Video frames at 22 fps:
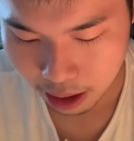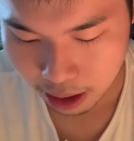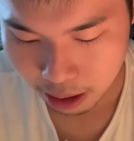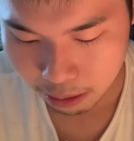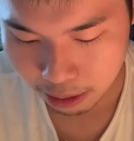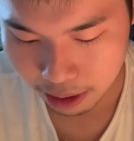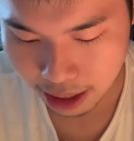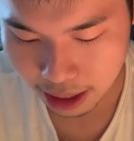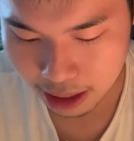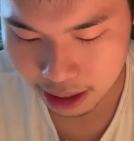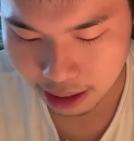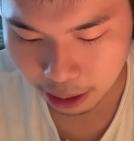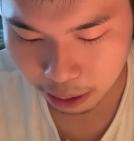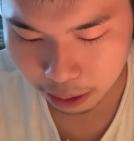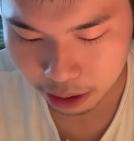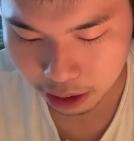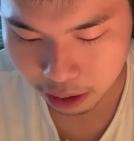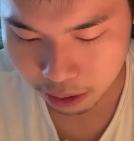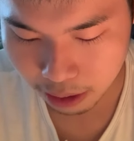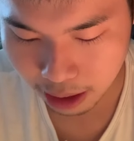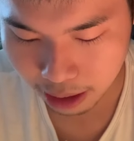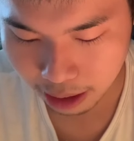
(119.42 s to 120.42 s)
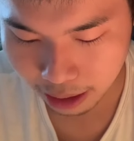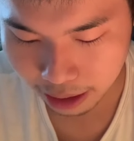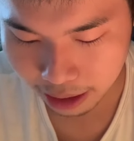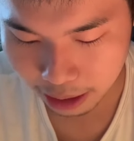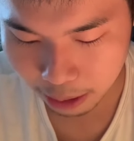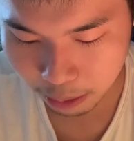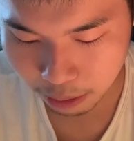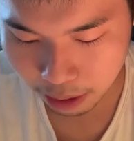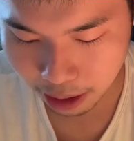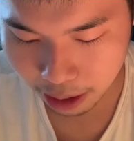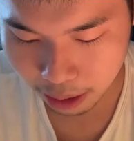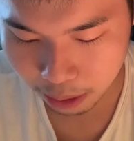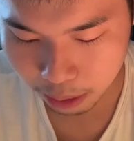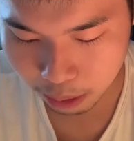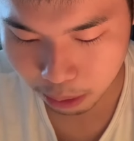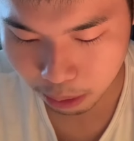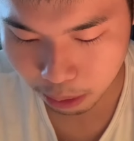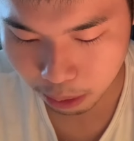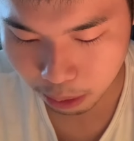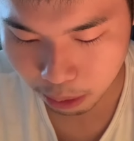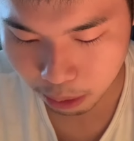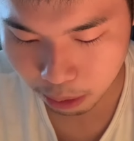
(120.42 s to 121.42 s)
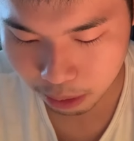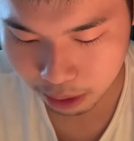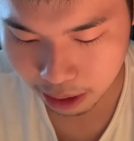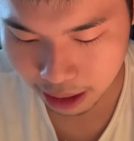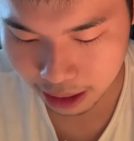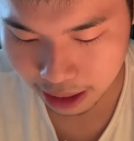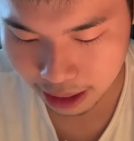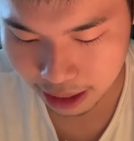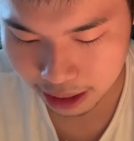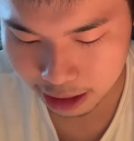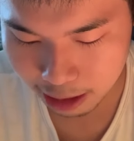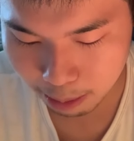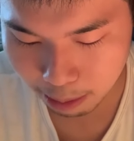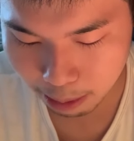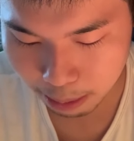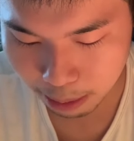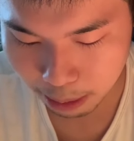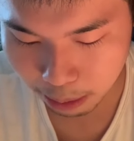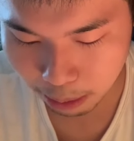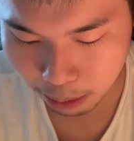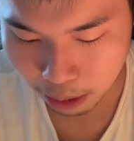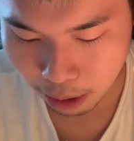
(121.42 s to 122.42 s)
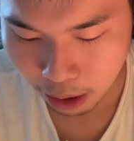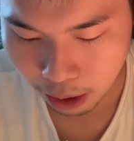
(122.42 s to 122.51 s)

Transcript: フィナンシュは口の中に広がる濃厚なだだち豆の